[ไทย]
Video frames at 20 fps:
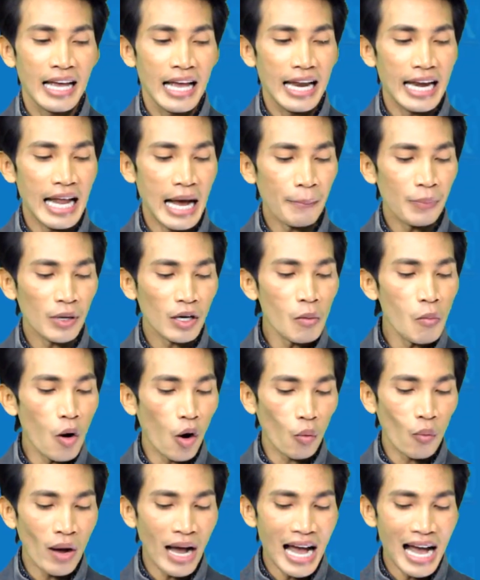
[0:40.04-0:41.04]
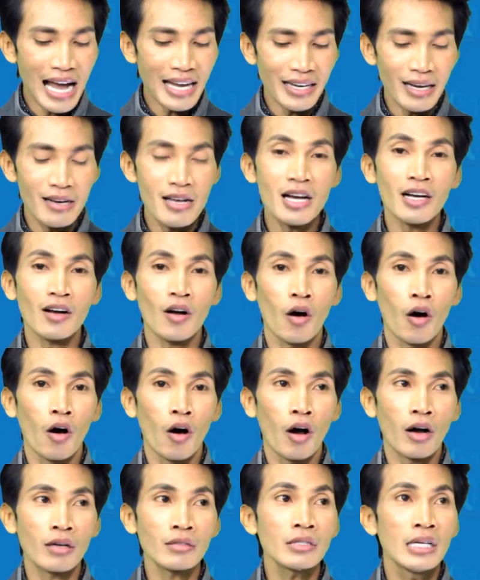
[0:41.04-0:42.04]
นะแล้วก็บอกว่าในเรื่องขอ
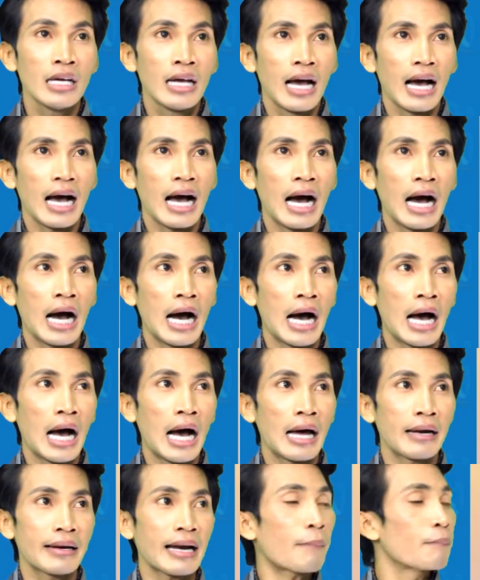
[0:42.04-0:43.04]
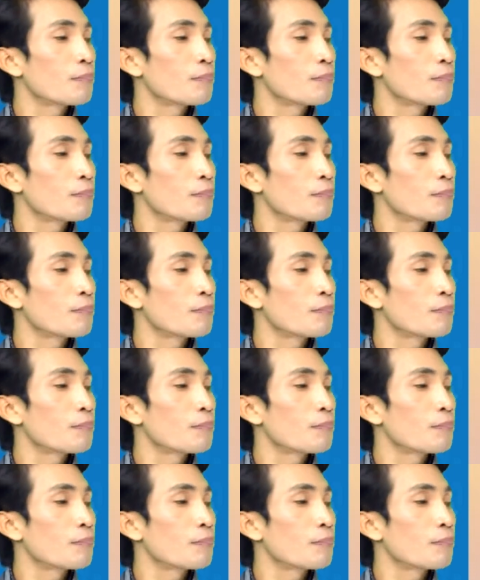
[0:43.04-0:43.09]
งหลับ